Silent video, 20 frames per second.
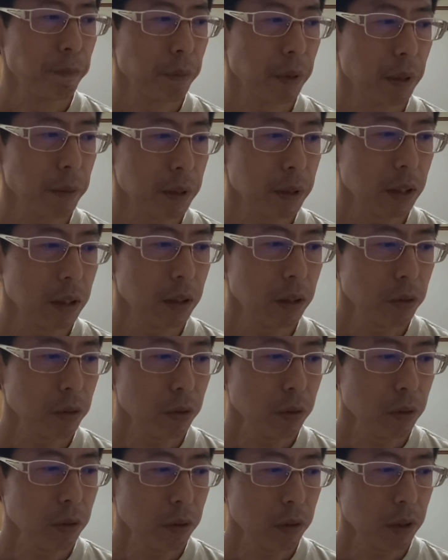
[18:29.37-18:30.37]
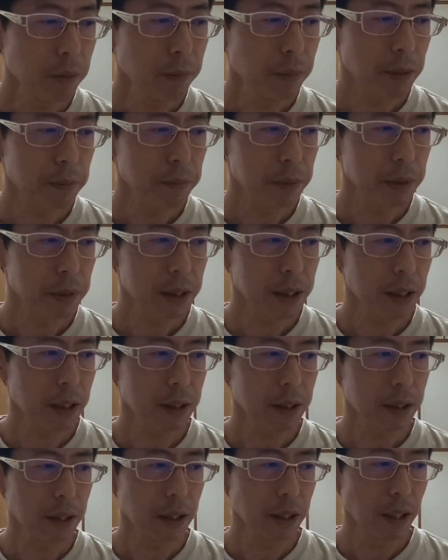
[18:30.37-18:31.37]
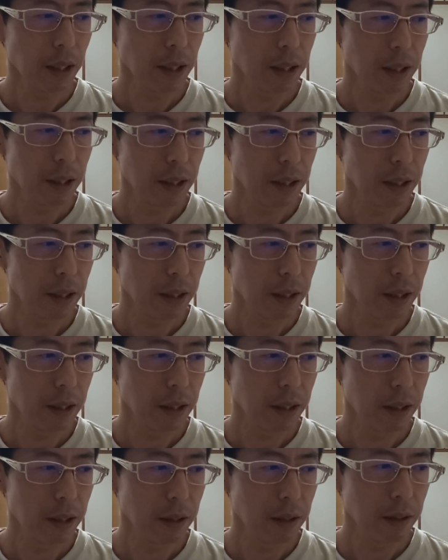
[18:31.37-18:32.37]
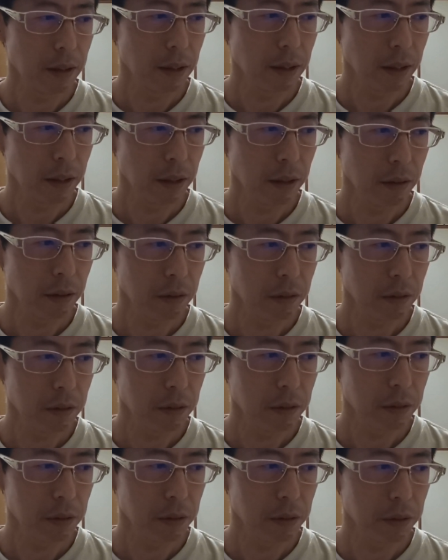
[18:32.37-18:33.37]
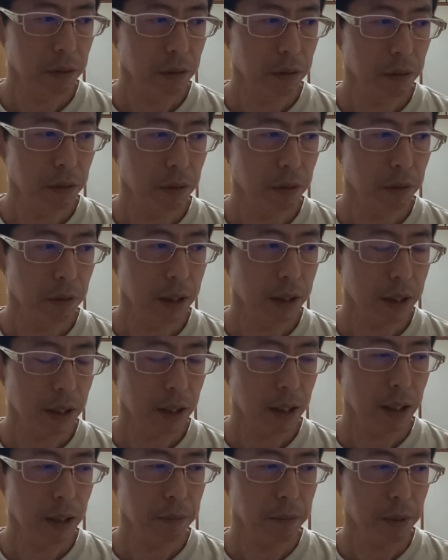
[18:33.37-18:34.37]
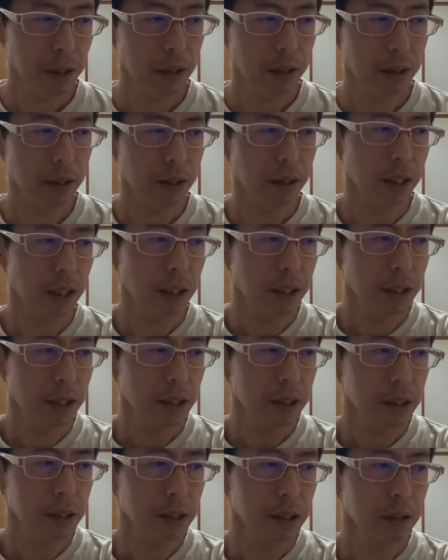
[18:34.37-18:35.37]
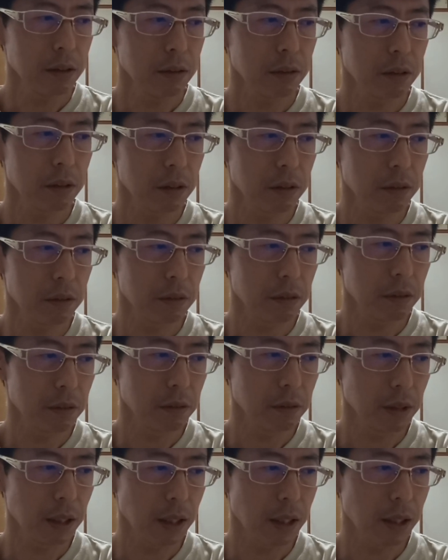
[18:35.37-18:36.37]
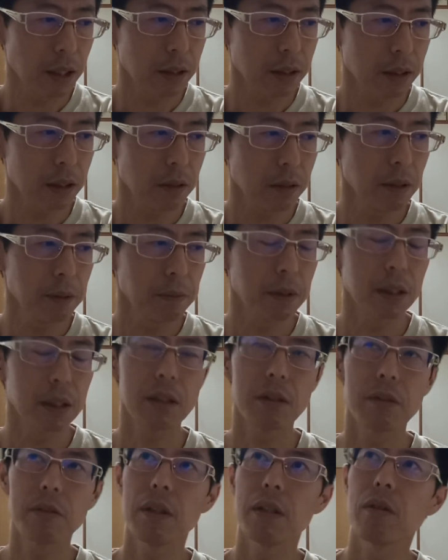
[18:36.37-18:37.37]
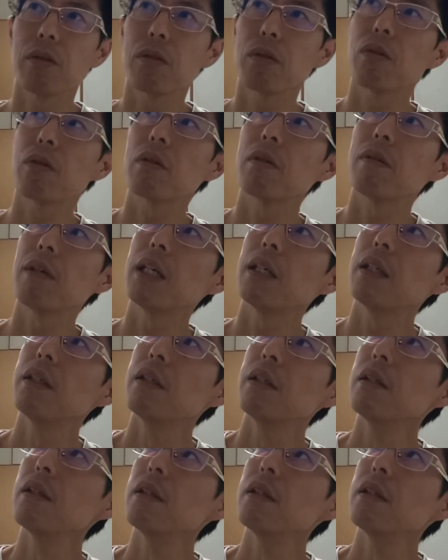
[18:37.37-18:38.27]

だから非常にまあ難しい、えー、内容でした。だからまあ田中選手に関してはまあその辺のところは、